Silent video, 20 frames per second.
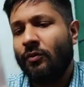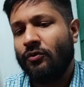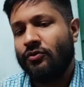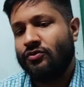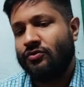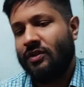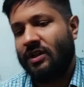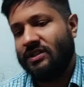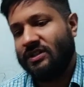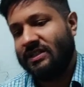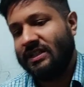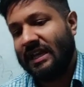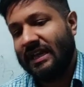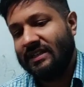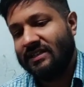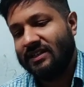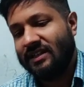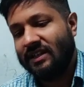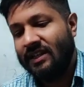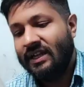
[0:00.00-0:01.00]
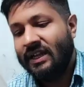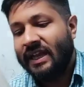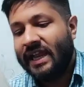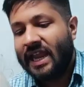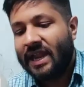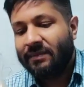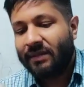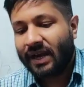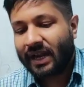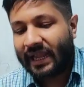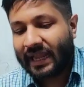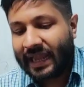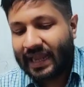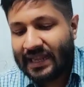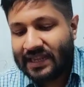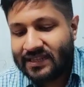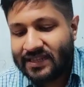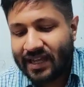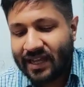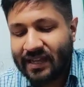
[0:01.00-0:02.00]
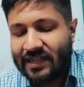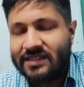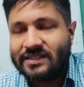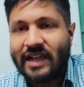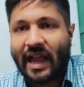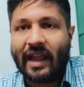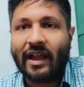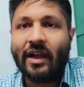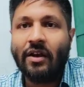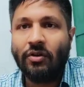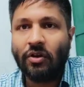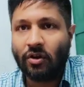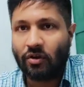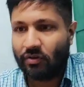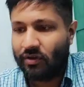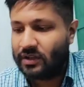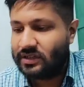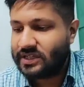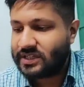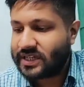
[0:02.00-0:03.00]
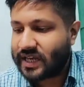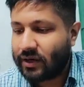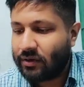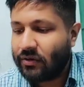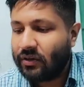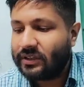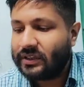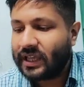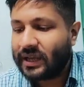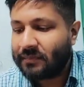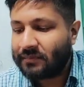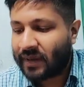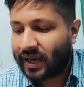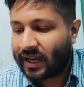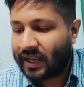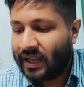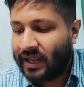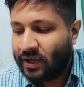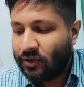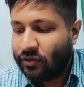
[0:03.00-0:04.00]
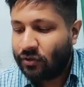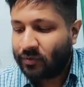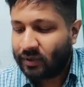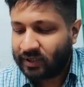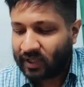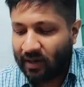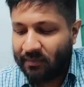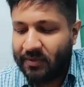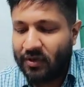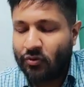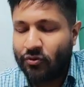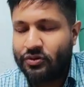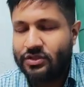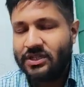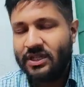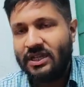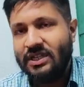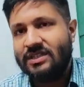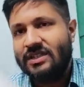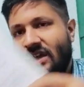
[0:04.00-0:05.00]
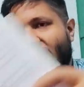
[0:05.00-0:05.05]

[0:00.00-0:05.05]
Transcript: প্রশ্ন আছে ঠিক আছে এবার এই যে জায়গাগুলো রয়েছে সেগুলোতে মানে তোমাদের আমি কোশ্চেনের